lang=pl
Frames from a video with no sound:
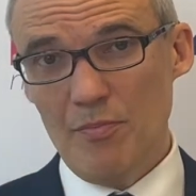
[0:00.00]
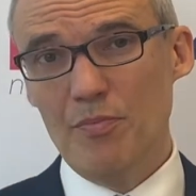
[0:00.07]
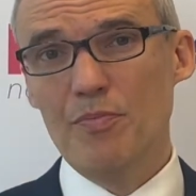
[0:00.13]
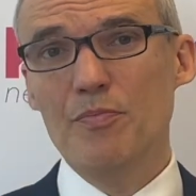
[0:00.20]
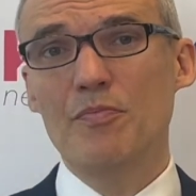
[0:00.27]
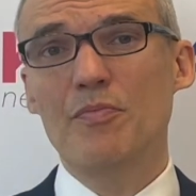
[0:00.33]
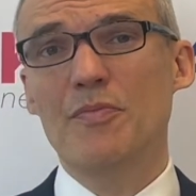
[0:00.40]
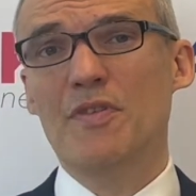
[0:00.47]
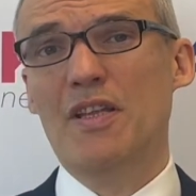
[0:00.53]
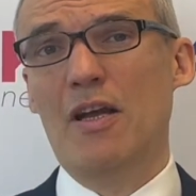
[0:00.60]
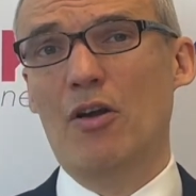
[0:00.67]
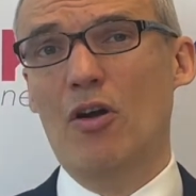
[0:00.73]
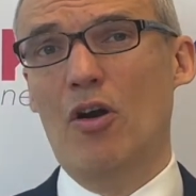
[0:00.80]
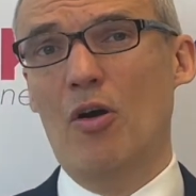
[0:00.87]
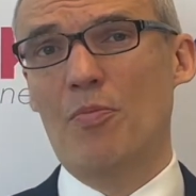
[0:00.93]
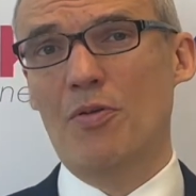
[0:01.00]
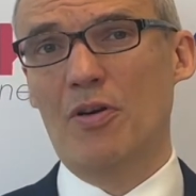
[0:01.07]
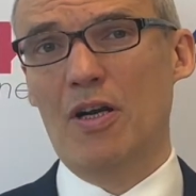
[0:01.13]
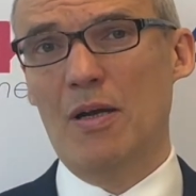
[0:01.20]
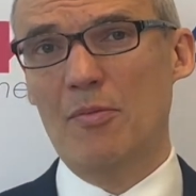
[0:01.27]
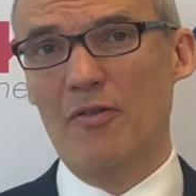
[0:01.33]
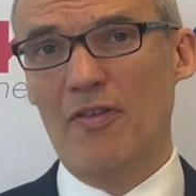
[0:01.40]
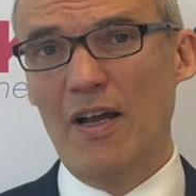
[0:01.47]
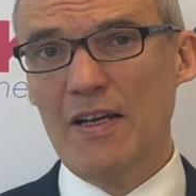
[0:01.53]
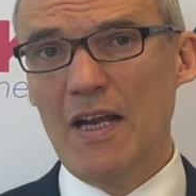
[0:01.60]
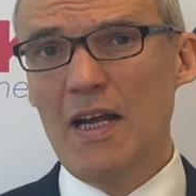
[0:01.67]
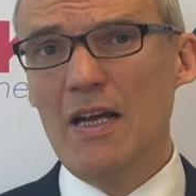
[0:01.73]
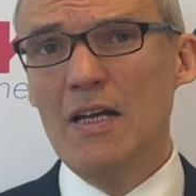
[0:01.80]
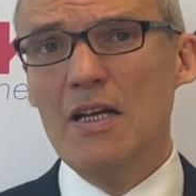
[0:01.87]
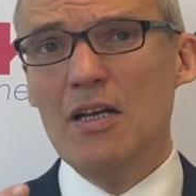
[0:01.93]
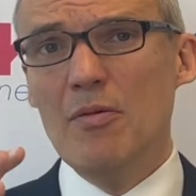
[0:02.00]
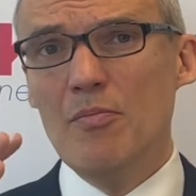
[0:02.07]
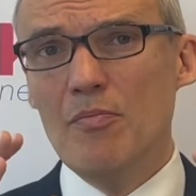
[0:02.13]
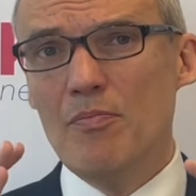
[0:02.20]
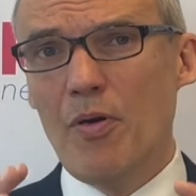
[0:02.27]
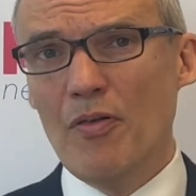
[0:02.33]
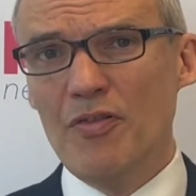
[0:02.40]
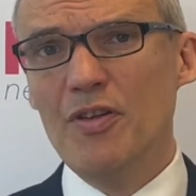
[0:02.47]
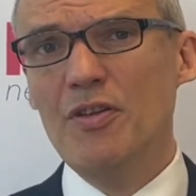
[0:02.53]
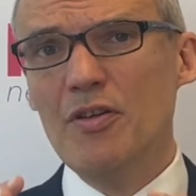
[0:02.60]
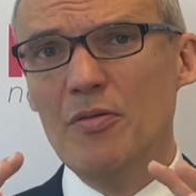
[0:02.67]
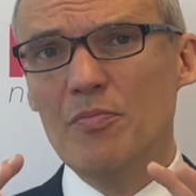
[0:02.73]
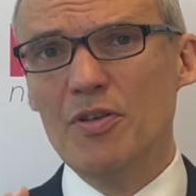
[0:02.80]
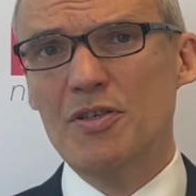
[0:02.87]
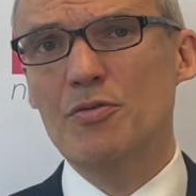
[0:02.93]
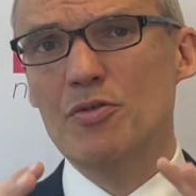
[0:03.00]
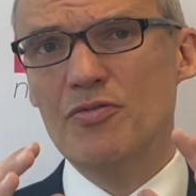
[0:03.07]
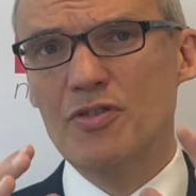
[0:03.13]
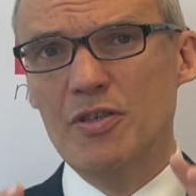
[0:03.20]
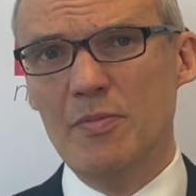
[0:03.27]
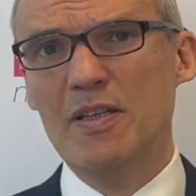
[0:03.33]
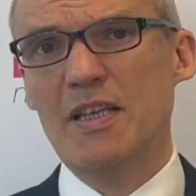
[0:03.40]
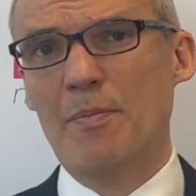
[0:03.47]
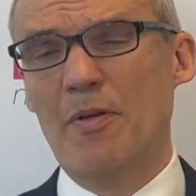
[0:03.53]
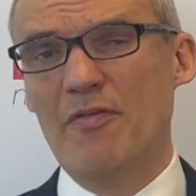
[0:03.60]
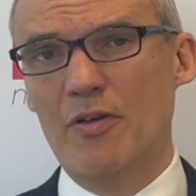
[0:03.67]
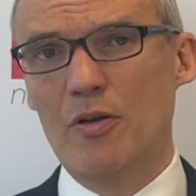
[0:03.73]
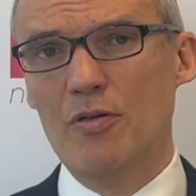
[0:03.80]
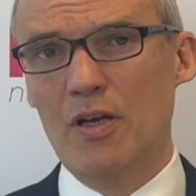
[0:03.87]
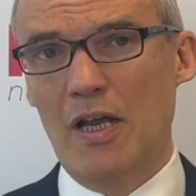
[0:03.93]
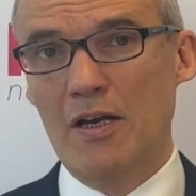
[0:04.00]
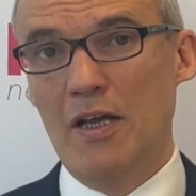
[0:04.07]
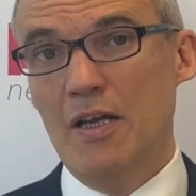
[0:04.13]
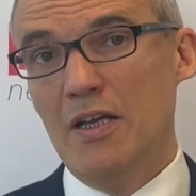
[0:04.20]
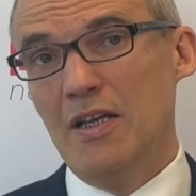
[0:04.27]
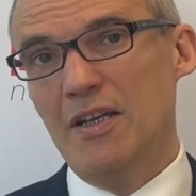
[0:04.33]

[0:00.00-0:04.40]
Mm, tego oprogramowania mm, powinno być już w tym etapie wykonane.